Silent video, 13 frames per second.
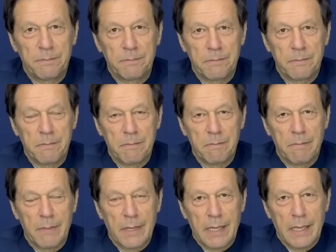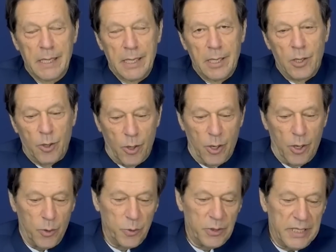বের করে নিতে সংলাপ চাই
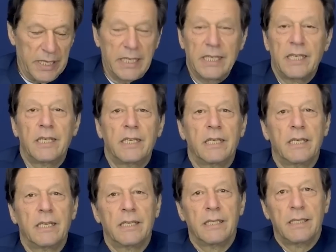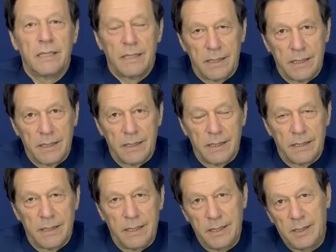এর আগে গত সপ্তাহে ইমরান
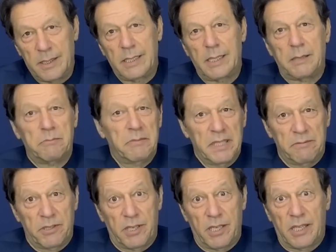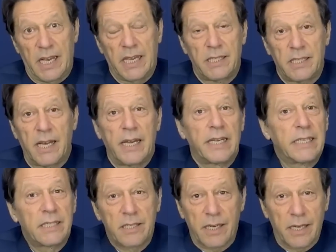খান বলেছেন সংলাপের আয়োজন হলে
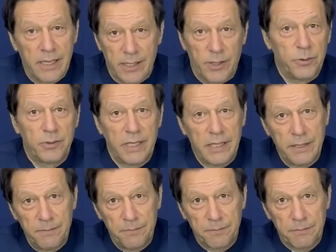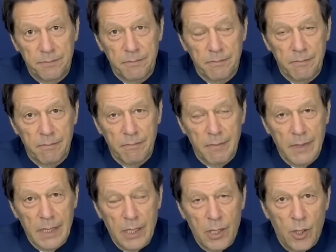তিনি কমিটি ঘোষণা করবেন
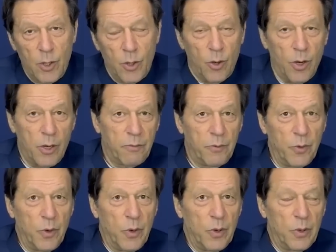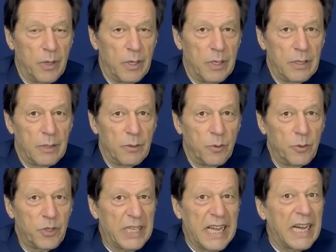আগামী অক্টোবরে পাকিস্তানের
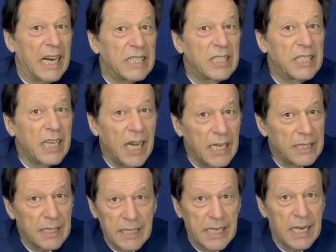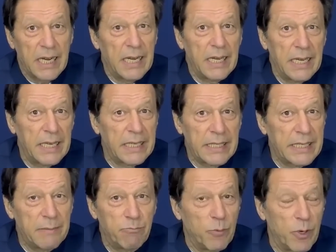জাতীয় নির্বাচন হওয়ার কথা রয়েছে
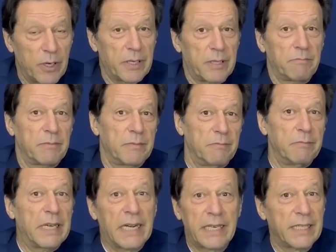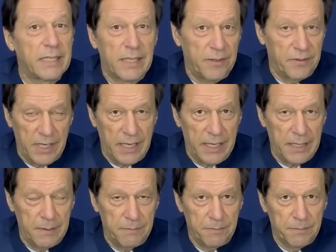জনমত জরিপগুলো বলছে ইমরান
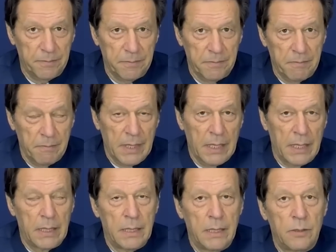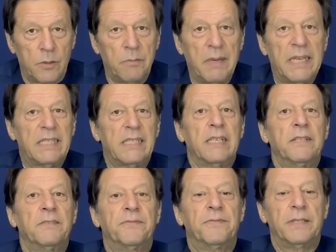খান এখনও দেশটির সবচেয়ে
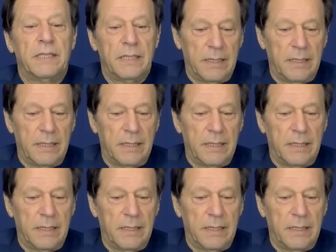জনপ্রিয় নেতা